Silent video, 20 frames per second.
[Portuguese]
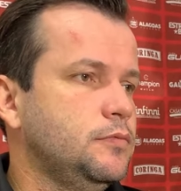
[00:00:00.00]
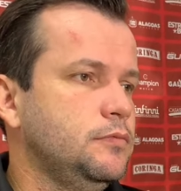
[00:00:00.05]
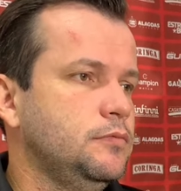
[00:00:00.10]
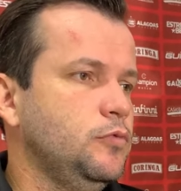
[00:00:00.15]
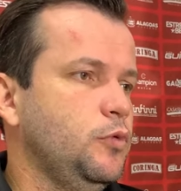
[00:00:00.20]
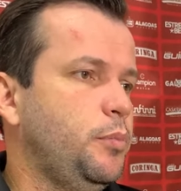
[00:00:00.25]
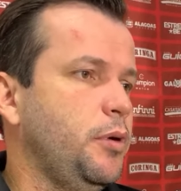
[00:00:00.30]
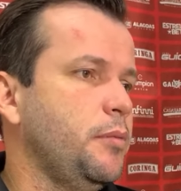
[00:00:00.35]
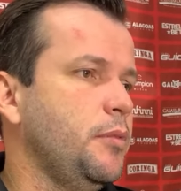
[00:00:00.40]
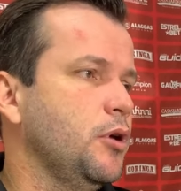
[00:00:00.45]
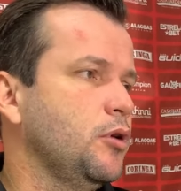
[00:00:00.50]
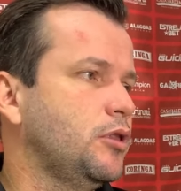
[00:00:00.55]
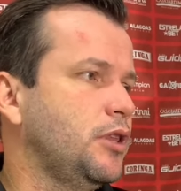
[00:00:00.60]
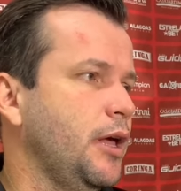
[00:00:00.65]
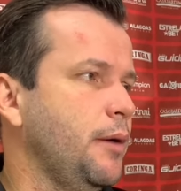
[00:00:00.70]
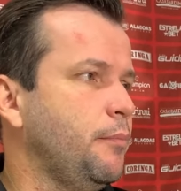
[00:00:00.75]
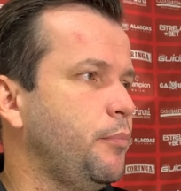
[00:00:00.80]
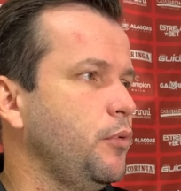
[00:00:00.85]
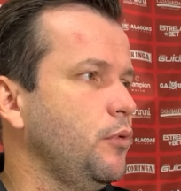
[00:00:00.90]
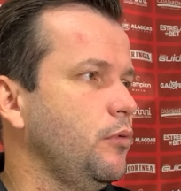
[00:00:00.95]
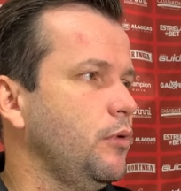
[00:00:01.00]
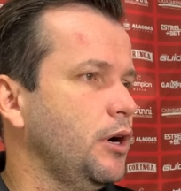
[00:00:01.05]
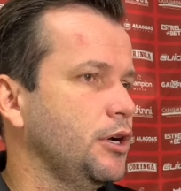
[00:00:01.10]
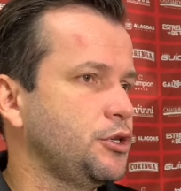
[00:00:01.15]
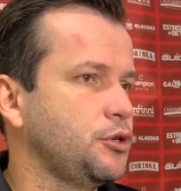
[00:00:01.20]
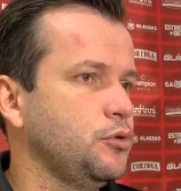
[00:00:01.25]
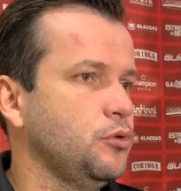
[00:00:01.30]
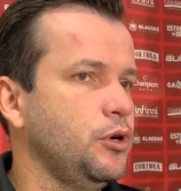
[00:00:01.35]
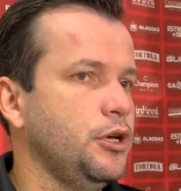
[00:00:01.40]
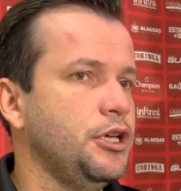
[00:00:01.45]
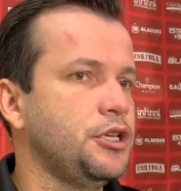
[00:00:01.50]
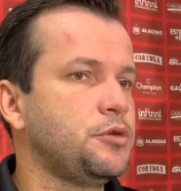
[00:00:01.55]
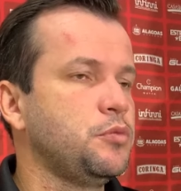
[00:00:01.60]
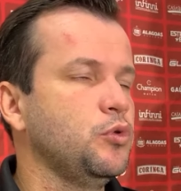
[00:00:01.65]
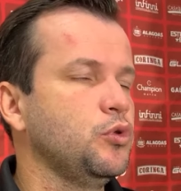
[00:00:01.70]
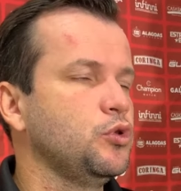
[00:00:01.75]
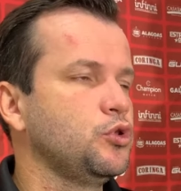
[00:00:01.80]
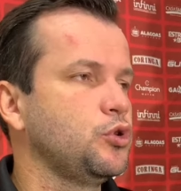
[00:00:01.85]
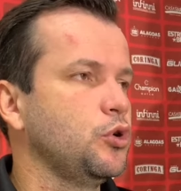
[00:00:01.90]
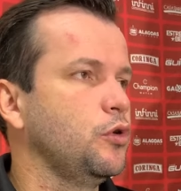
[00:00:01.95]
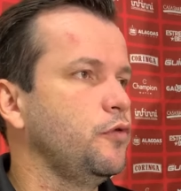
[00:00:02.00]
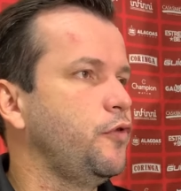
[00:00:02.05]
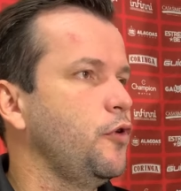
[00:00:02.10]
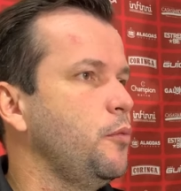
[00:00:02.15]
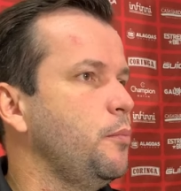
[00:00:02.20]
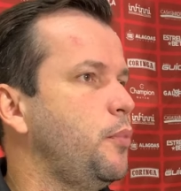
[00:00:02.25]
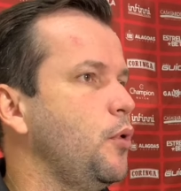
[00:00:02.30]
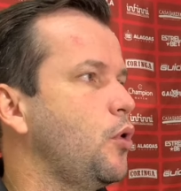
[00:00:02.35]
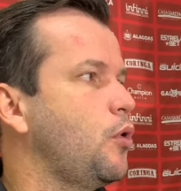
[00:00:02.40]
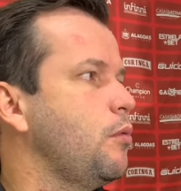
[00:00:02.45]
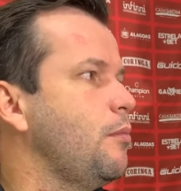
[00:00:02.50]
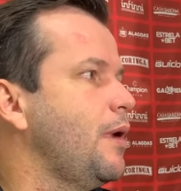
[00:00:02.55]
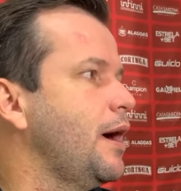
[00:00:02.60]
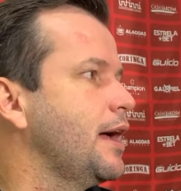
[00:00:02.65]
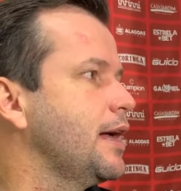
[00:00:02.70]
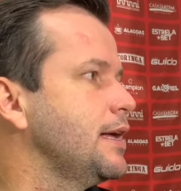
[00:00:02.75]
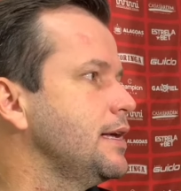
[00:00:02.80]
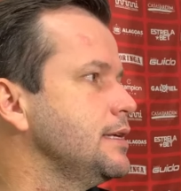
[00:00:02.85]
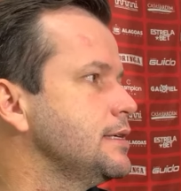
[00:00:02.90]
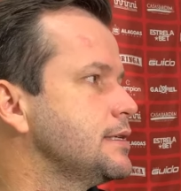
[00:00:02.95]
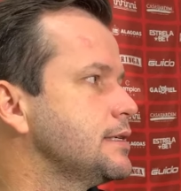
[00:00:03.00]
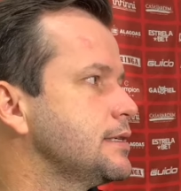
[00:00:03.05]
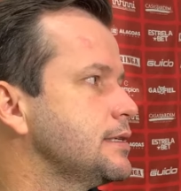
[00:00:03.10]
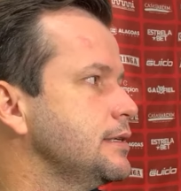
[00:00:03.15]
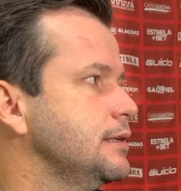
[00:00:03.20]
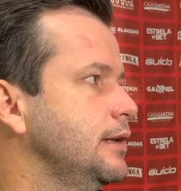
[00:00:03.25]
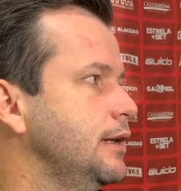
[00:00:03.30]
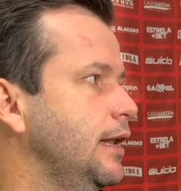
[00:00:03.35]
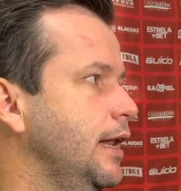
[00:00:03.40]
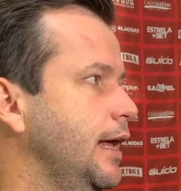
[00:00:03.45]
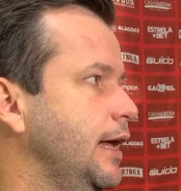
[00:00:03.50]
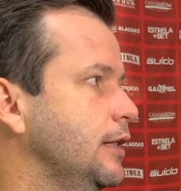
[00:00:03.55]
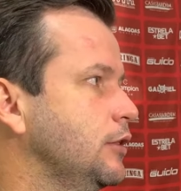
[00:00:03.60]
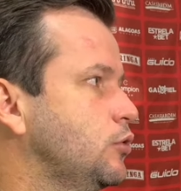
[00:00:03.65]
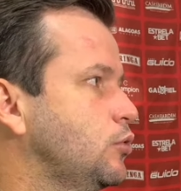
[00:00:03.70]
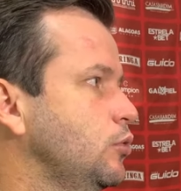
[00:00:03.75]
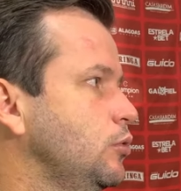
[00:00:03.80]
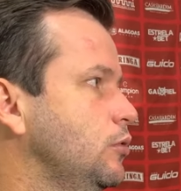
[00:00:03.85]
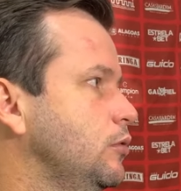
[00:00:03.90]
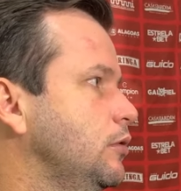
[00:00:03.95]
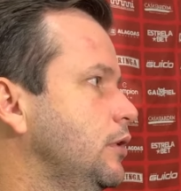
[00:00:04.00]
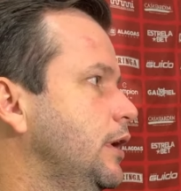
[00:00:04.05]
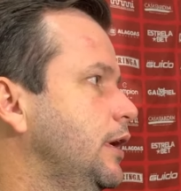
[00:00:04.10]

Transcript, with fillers: no primeiro tempo, acho que o ritmo do jogo foi um pouco mais lento,